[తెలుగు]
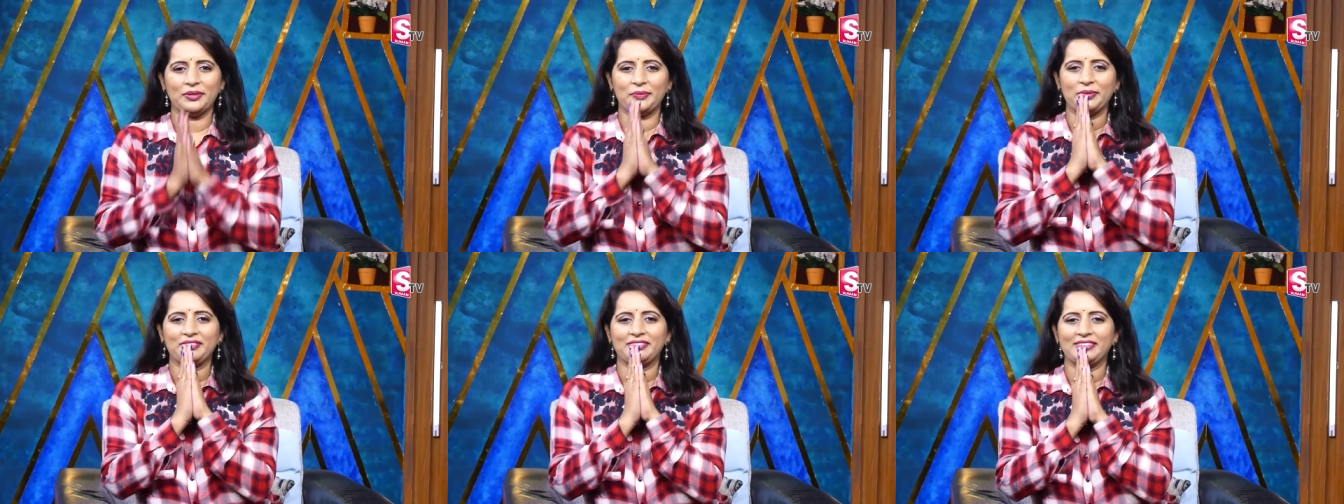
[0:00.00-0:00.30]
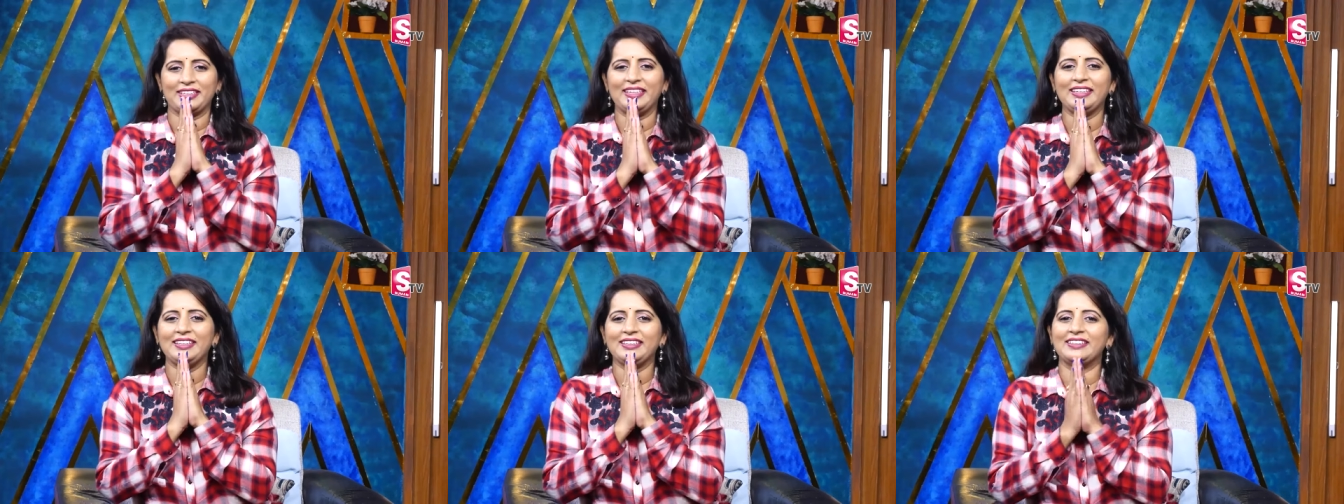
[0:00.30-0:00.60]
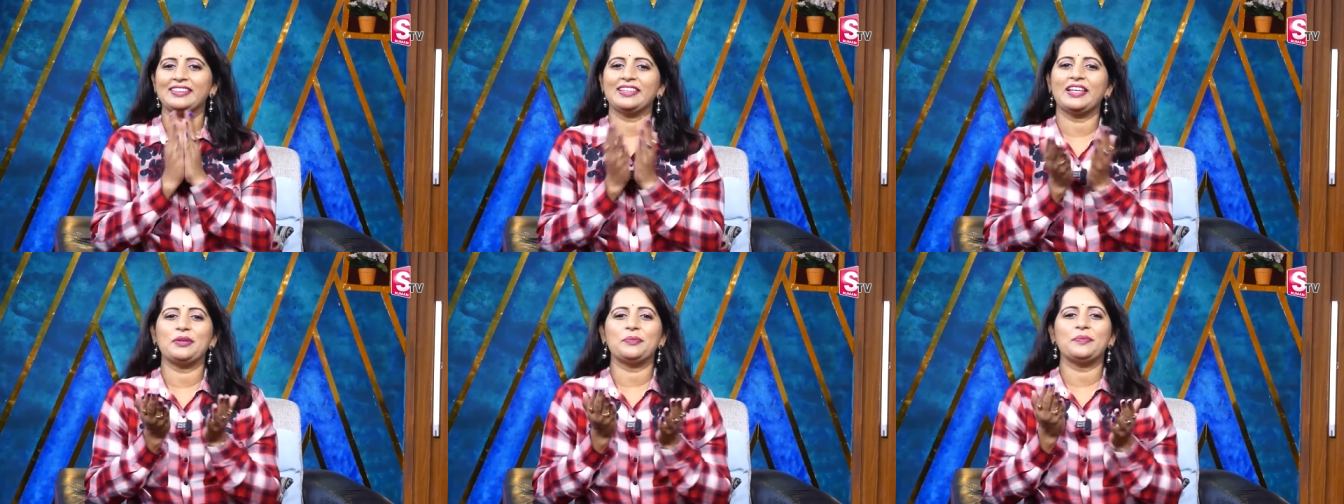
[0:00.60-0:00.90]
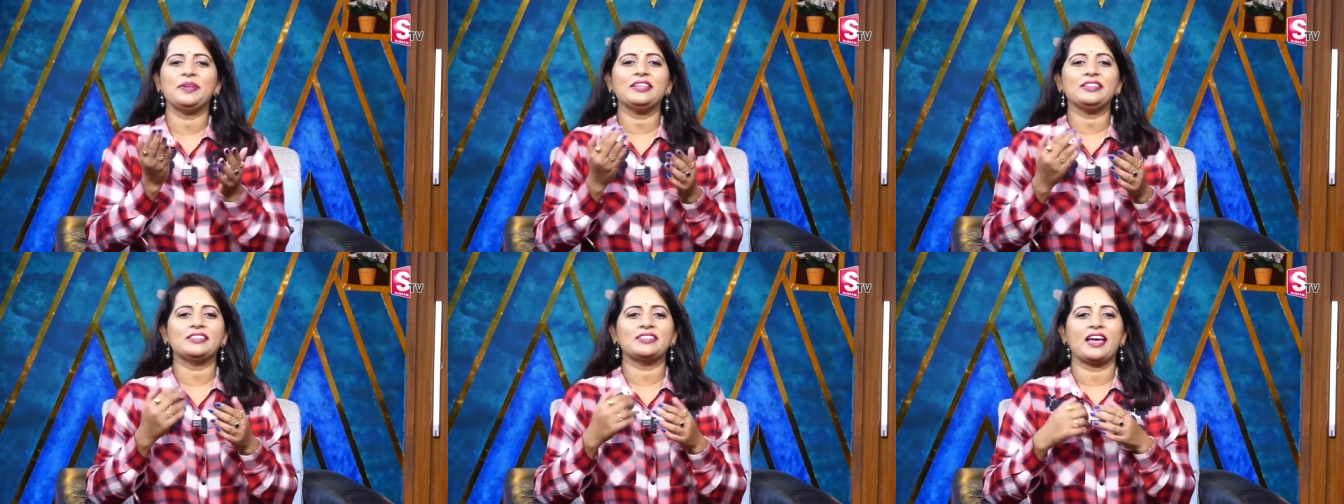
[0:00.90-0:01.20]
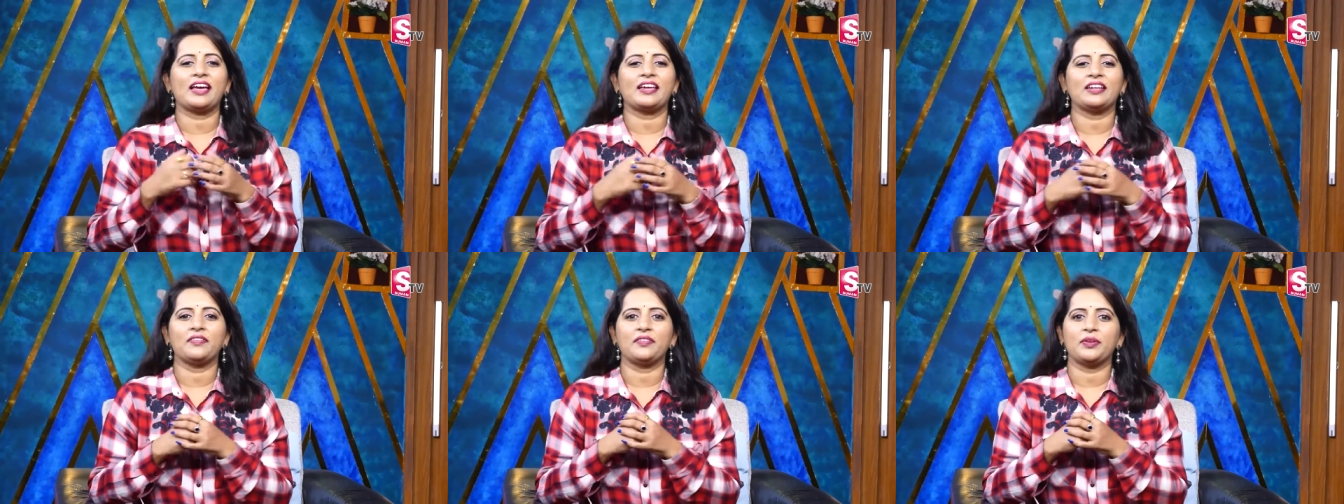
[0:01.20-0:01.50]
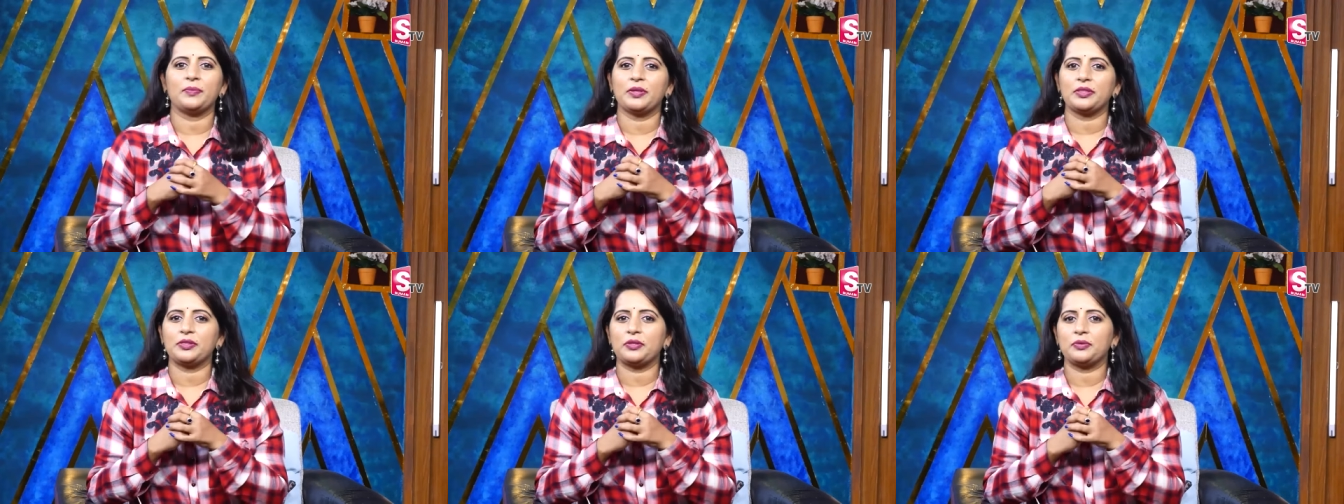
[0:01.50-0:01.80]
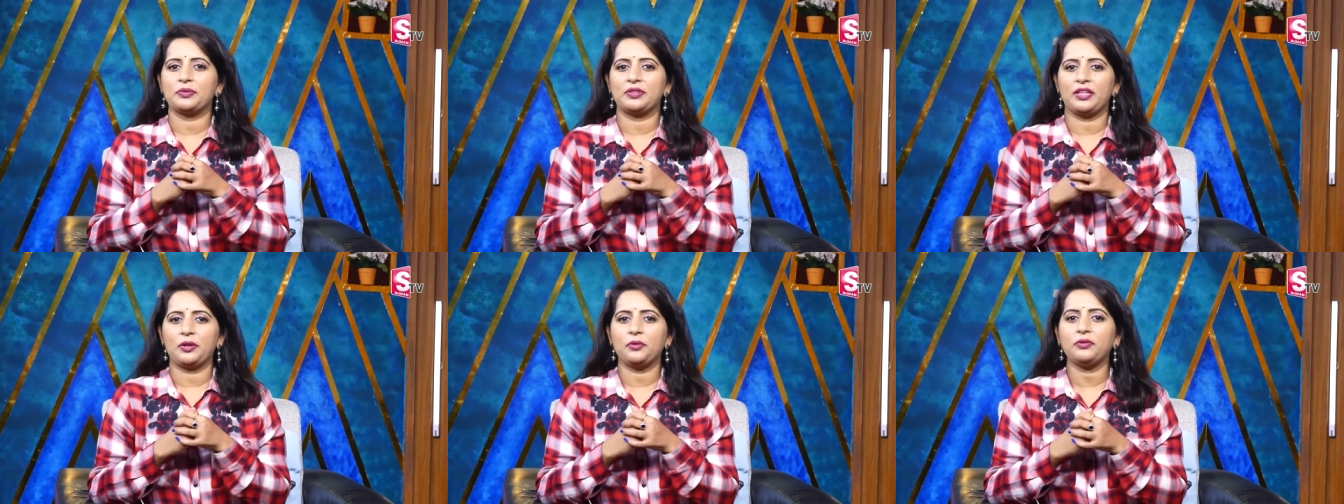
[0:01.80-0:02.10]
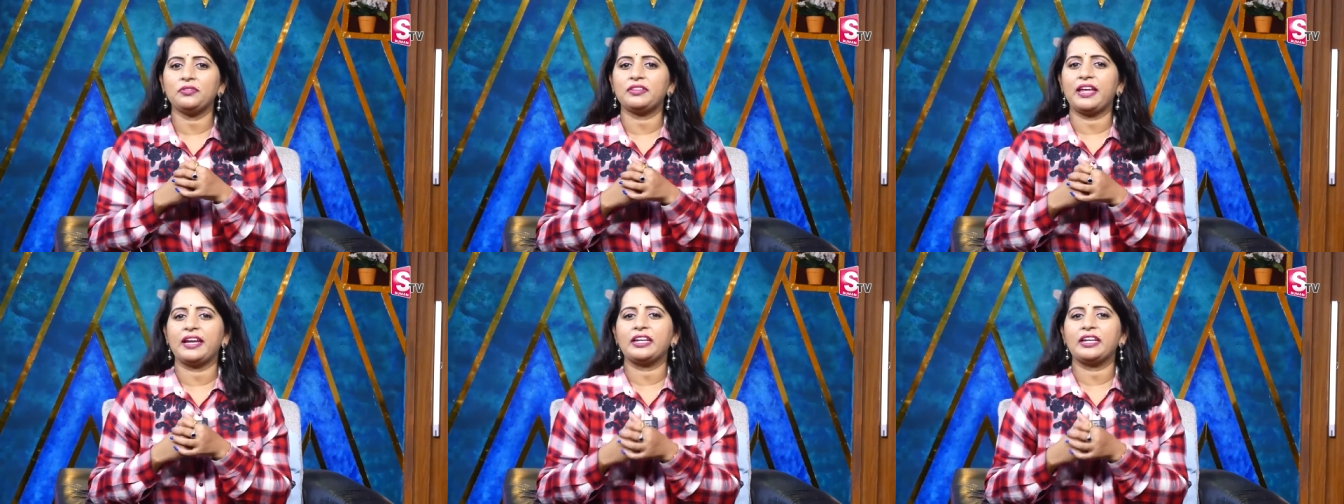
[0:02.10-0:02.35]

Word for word: నమస్తే నేను మీ జాహ్నవి మనతో ఉన్నారు